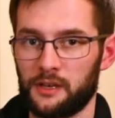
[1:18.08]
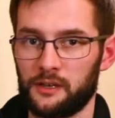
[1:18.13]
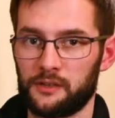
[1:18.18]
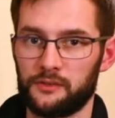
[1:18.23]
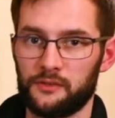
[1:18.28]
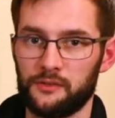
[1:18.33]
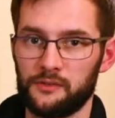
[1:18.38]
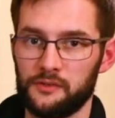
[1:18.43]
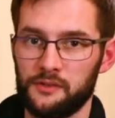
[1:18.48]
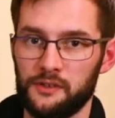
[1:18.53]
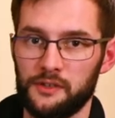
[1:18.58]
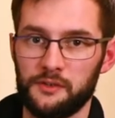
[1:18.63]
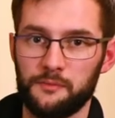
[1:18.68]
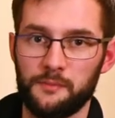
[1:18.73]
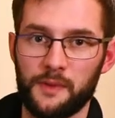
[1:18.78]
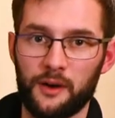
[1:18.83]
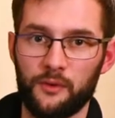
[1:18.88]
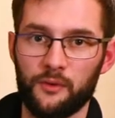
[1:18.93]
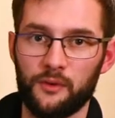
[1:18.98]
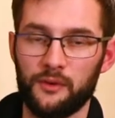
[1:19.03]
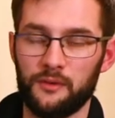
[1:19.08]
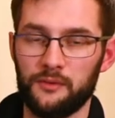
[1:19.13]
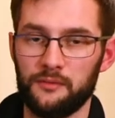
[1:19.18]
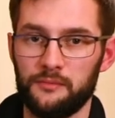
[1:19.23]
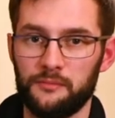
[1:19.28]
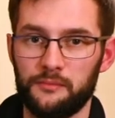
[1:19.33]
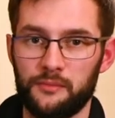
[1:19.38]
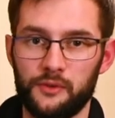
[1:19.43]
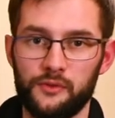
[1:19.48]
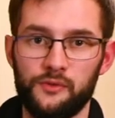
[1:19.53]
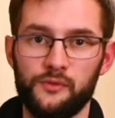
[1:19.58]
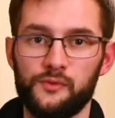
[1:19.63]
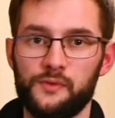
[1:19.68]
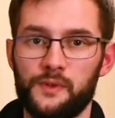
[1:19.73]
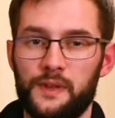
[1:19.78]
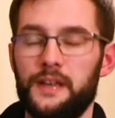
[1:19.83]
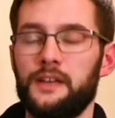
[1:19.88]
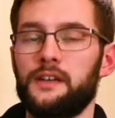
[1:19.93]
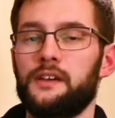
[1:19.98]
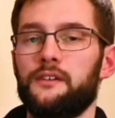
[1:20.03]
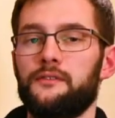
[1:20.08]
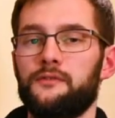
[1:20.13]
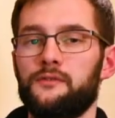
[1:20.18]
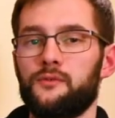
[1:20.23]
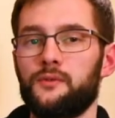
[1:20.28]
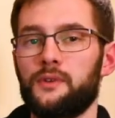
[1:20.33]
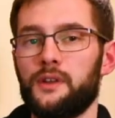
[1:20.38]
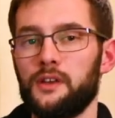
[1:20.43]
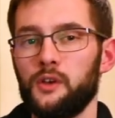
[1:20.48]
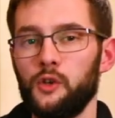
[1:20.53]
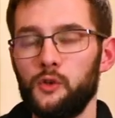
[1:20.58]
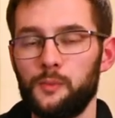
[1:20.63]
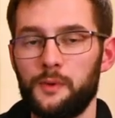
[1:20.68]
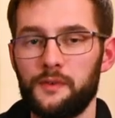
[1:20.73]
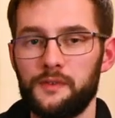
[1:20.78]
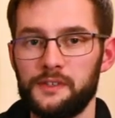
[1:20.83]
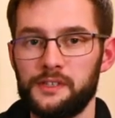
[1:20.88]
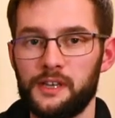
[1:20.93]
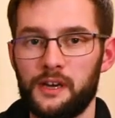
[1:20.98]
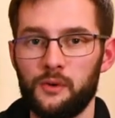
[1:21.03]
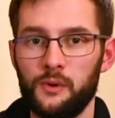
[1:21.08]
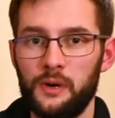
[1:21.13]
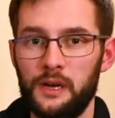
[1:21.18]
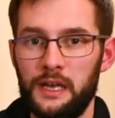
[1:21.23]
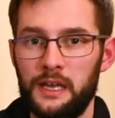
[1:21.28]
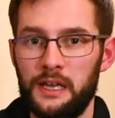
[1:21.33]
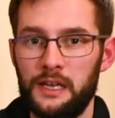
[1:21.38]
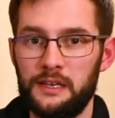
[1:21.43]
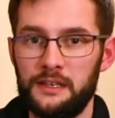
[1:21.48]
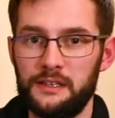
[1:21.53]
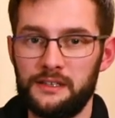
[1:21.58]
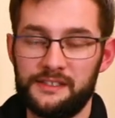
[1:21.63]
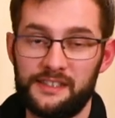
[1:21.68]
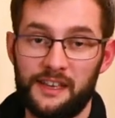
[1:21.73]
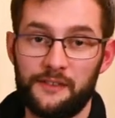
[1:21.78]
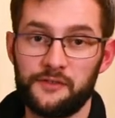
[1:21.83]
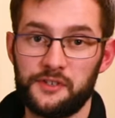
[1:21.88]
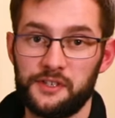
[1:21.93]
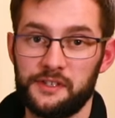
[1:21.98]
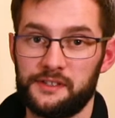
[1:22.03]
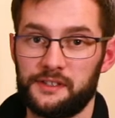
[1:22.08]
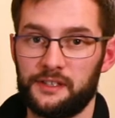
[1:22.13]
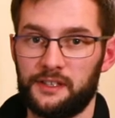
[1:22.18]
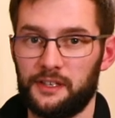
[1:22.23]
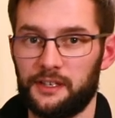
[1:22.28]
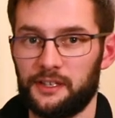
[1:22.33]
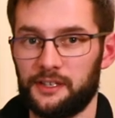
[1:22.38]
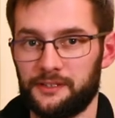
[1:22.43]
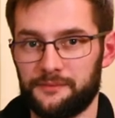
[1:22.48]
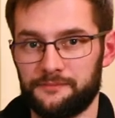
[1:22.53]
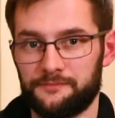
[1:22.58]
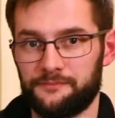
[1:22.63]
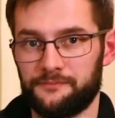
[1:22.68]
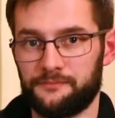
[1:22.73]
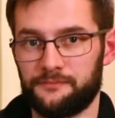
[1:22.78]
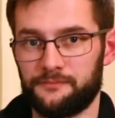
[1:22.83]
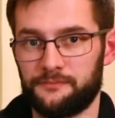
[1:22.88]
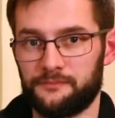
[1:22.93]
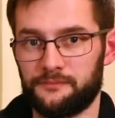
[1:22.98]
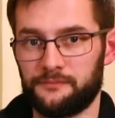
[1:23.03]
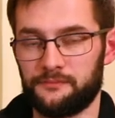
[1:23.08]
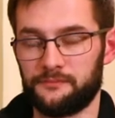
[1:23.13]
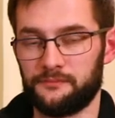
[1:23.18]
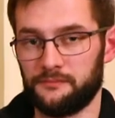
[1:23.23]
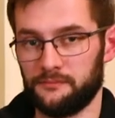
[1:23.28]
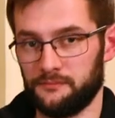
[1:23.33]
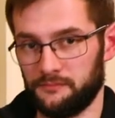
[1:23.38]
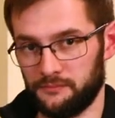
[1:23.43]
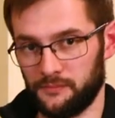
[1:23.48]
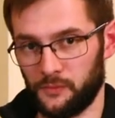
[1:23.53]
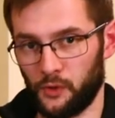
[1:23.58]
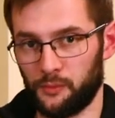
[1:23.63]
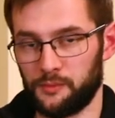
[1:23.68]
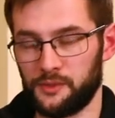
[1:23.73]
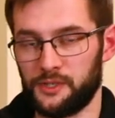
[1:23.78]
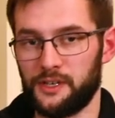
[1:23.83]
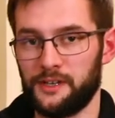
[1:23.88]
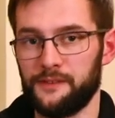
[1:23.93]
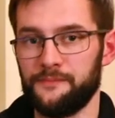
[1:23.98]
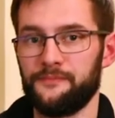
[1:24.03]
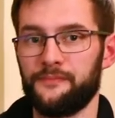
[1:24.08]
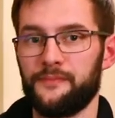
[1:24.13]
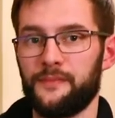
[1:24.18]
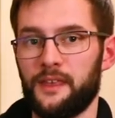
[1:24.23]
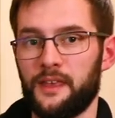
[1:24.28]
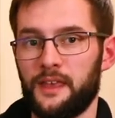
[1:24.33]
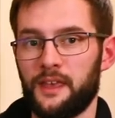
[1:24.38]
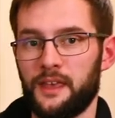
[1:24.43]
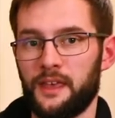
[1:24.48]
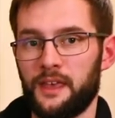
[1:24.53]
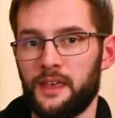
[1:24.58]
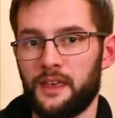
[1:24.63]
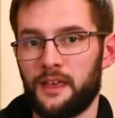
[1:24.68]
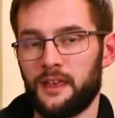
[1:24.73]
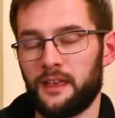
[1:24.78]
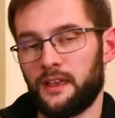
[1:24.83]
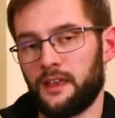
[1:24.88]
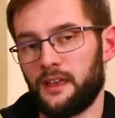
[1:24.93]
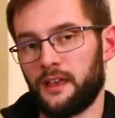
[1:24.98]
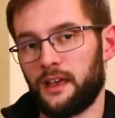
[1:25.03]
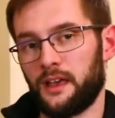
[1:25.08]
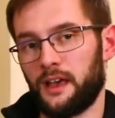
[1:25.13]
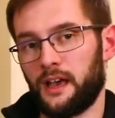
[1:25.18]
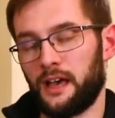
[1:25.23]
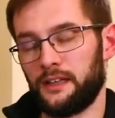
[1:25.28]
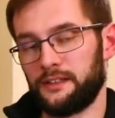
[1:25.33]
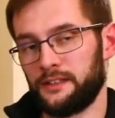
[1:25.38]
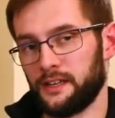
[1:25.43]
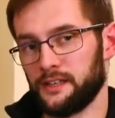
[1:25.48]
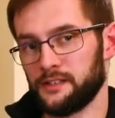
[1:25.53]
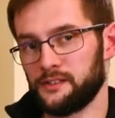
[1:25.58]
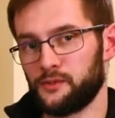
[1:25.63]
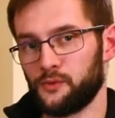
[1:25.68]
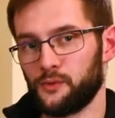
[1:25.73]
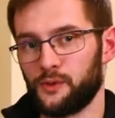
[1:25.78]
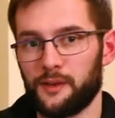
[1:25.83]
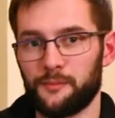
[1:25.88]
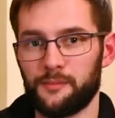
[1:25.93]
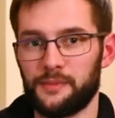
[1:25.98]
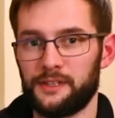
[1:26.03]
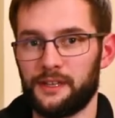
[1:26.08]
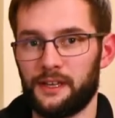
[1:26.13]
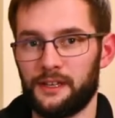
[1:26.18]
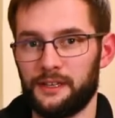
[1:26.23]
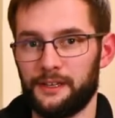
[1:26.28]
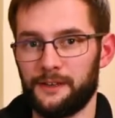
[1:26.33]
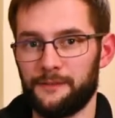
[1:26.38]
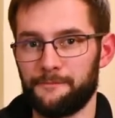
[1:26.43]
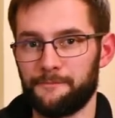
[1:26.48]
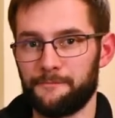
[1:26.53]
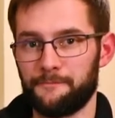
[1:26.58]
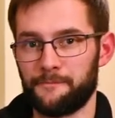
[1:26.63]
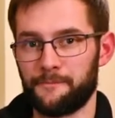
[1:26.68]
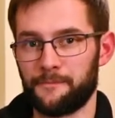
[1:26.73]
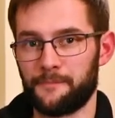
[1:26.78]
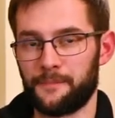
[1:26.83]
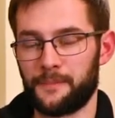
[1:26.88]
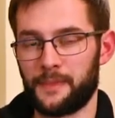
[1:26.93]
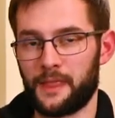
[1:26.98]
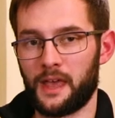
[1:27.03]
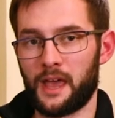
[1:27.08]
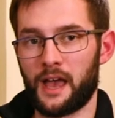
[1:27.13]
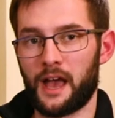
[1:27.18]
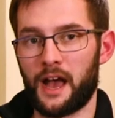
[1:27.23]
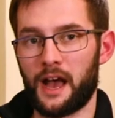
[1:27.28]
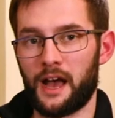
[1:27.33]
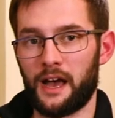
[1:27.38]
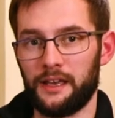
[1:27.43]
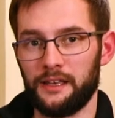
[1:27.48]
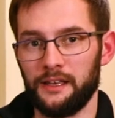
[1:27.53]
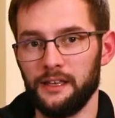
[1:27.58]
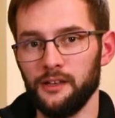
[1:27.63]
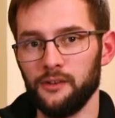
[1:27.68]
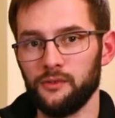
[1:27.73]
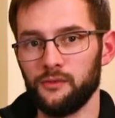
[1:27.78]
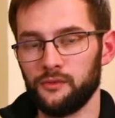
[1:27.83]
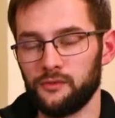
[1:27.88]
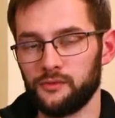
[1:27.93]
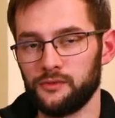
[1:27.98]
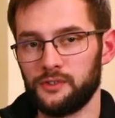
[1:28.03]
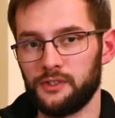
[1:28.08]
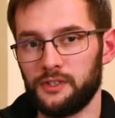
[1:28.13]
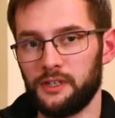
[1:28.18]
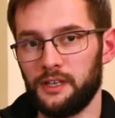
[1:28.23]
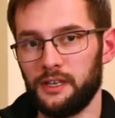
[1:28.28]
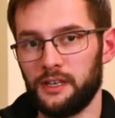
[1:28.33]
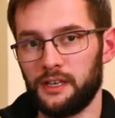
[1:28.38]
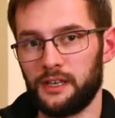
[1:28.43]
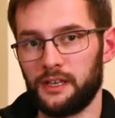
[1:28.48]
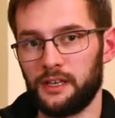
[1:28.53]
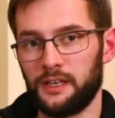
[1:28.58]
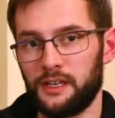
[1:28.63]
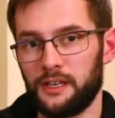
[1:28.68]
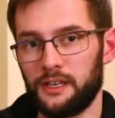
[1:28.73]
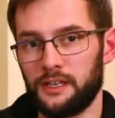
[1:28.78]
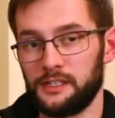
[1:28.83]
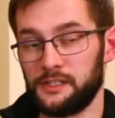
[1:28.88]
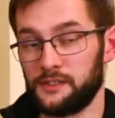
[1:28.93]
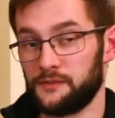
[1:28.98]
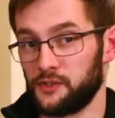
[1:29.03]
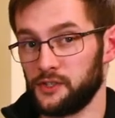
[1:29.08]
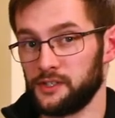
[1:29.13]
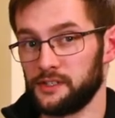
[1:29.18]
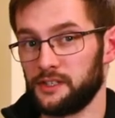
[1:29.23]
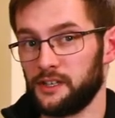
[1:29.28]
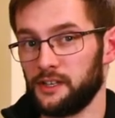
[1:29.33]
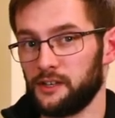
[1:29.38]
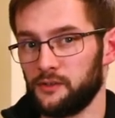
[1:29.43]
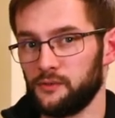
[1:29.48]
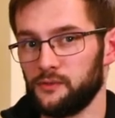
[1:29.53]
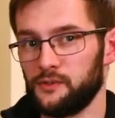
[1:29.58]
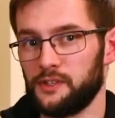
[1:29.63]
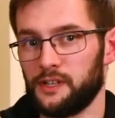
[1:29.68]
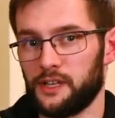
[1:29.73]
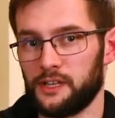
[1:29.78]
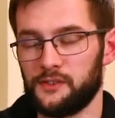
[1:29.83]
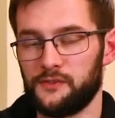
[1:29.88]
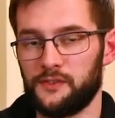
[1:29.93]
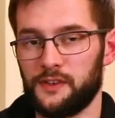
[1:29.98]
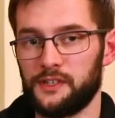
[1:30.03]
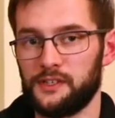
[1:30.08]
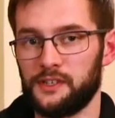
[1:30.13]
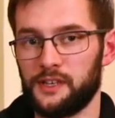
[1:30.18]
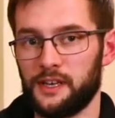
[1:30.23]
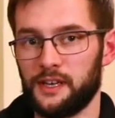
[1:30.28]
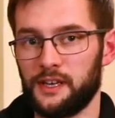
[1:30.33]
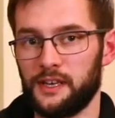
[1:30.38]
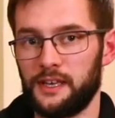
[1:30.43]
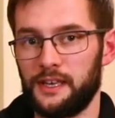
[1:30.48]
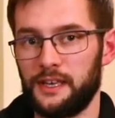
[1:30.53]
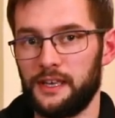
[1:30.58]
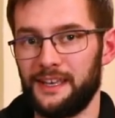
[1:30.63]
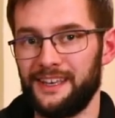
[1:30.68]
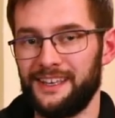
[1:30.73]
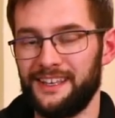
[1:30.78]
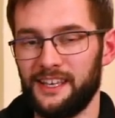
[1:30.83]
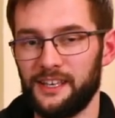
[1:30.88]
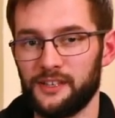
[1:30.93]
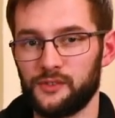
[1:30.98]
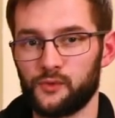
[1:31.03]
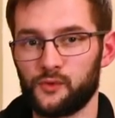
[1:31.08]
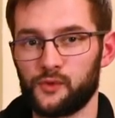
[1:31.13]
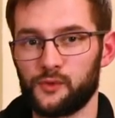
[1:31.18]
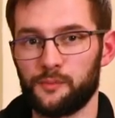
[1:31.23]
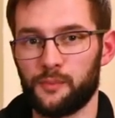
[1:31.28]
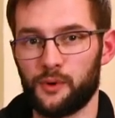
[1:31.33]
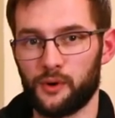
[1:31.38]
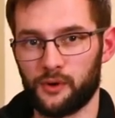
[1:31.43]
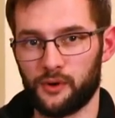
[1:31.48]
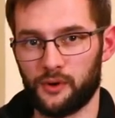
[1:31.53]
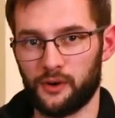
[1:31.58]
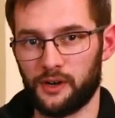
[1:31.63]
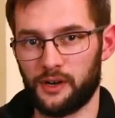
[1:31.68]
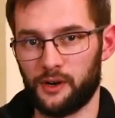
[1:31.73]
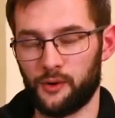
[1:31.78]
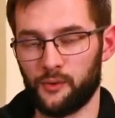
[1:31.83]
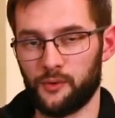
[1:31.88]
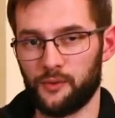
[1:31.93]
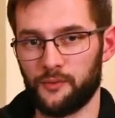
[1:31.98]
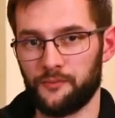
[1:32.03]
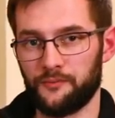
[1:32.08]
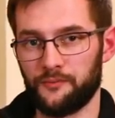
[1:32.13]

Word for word: Ktoś nieśmiało podniósł rękę w górę i odpowiedział: Za wszystkich. Dobrze. A teraz drugie pytanie. A ilu ludzi z wszystkich ludzi na świecie Jezus pokochał?